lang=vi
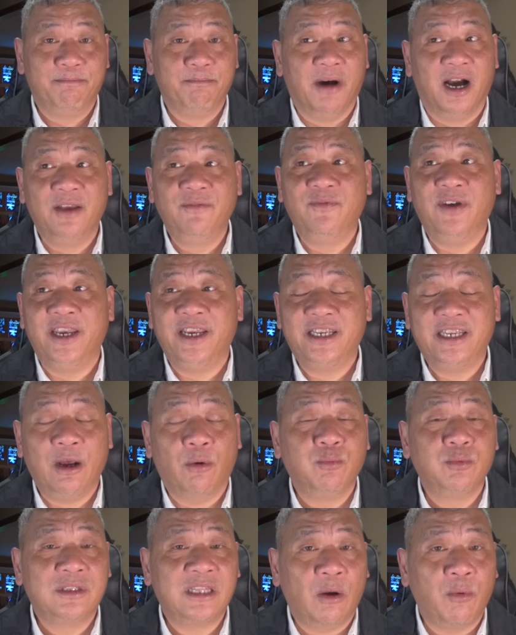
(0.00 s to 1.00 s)
bởi vì
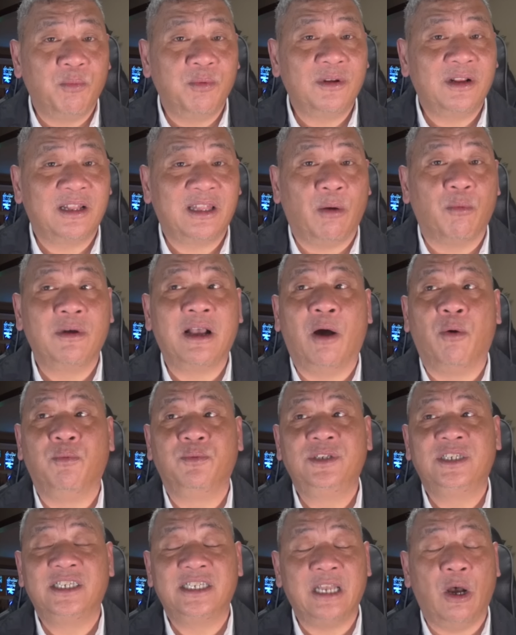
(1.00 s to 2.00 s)
trong tổng, tổng cộng
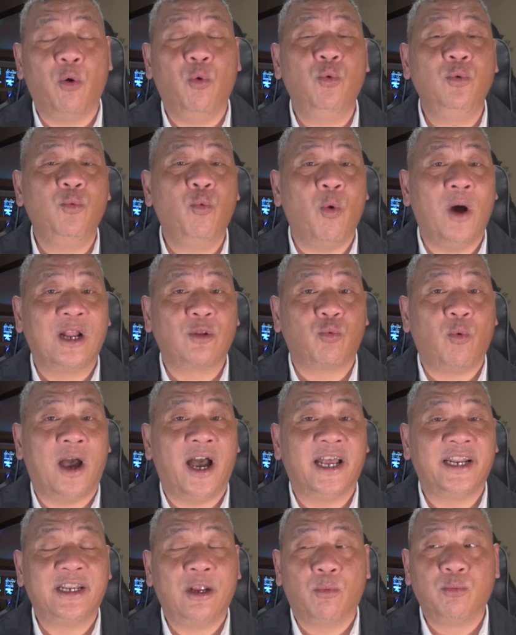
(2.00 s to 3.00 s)
6 quan
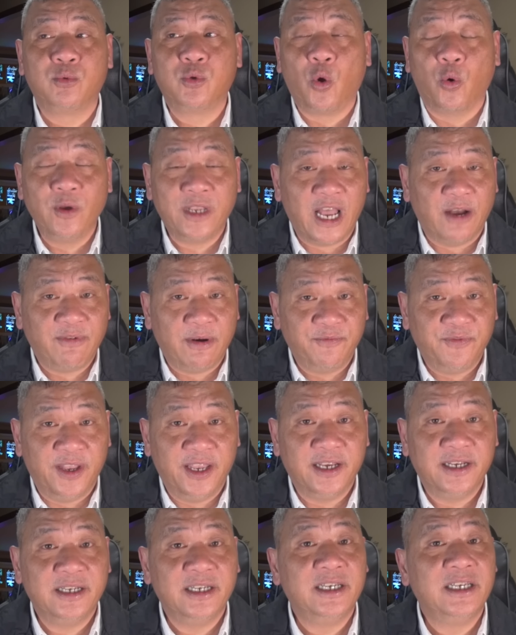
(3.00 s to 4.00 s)
tòa trong tối cao pháp
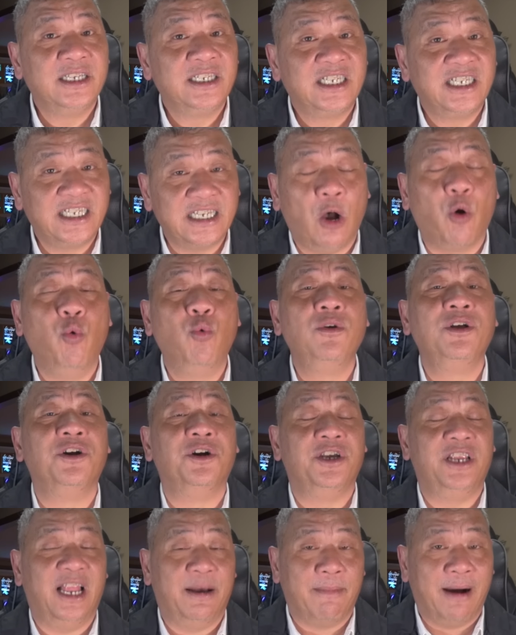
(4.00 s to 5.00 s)
viện 6
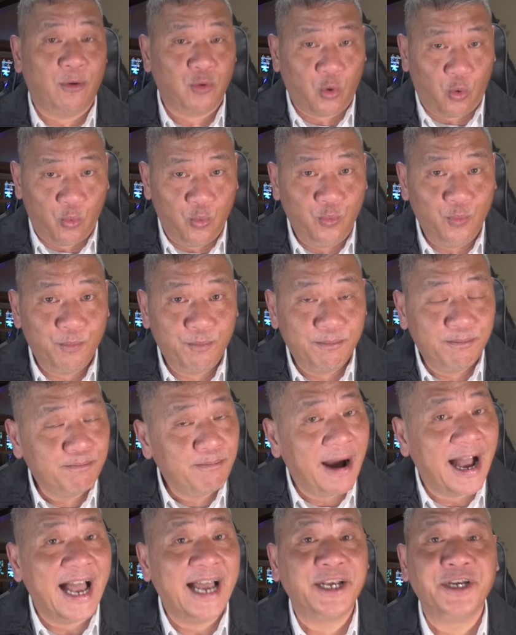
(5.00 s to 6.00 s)
người là bảo thủ
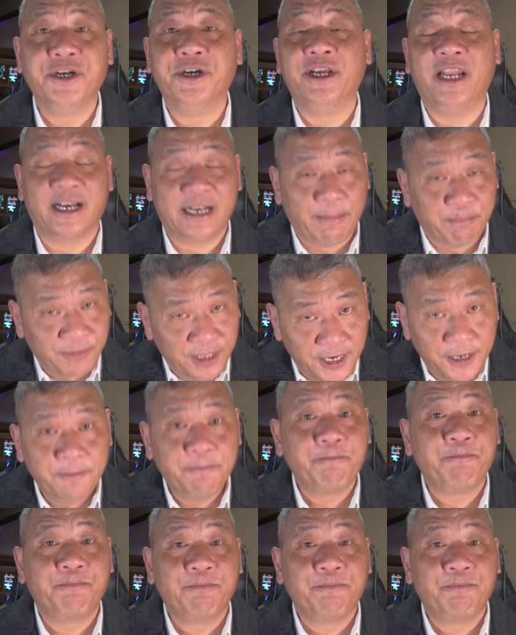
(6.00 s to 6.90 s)
ba người là cấp tiến